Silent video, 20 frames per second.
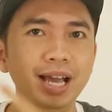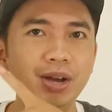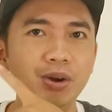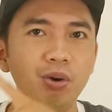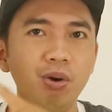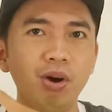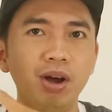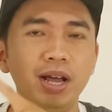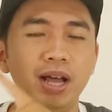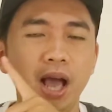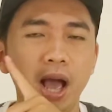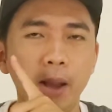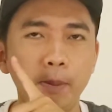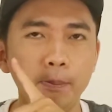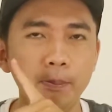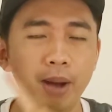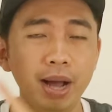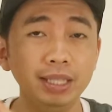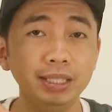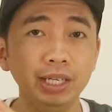Jago.
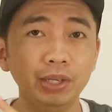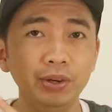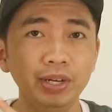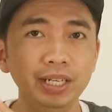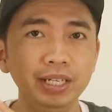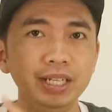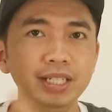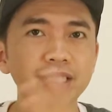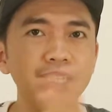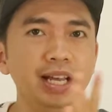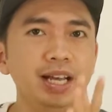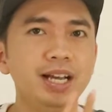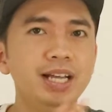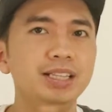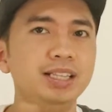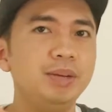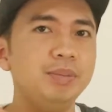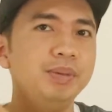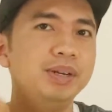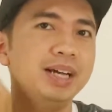Bank Jago ini saya
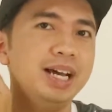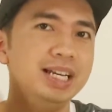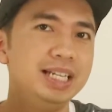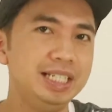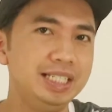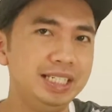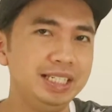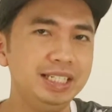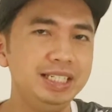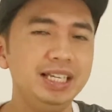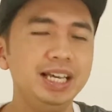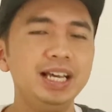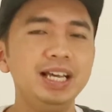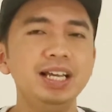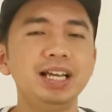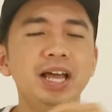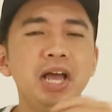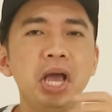akan tampilkan di sini ya.